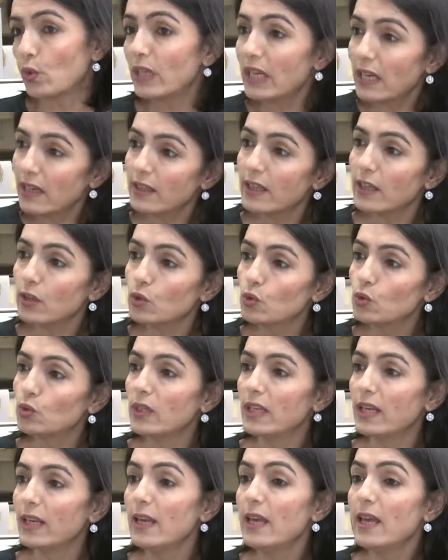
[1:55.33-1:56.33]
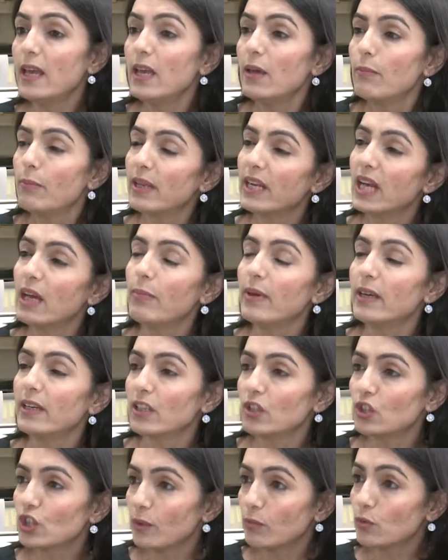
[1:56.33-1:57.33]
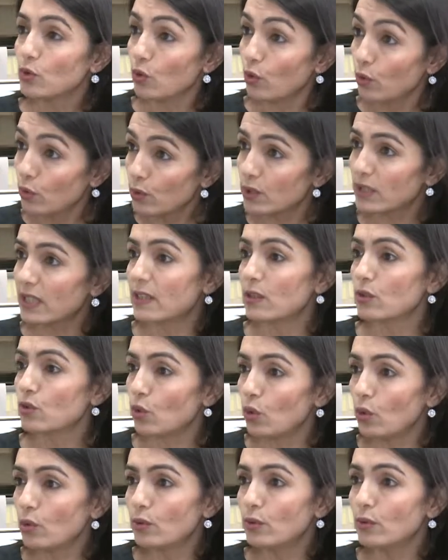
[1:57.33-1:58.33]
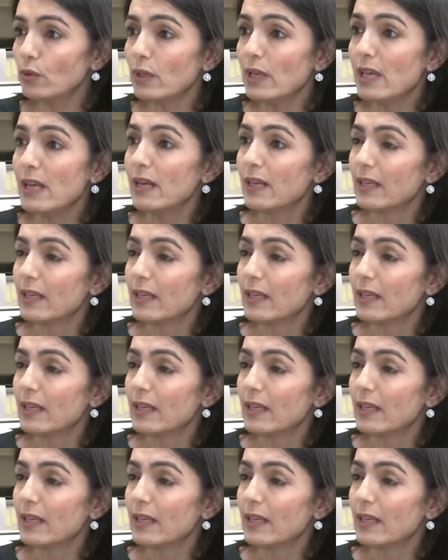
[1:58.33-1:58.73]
Ne kadar süre beraber yaşamış olursanız olun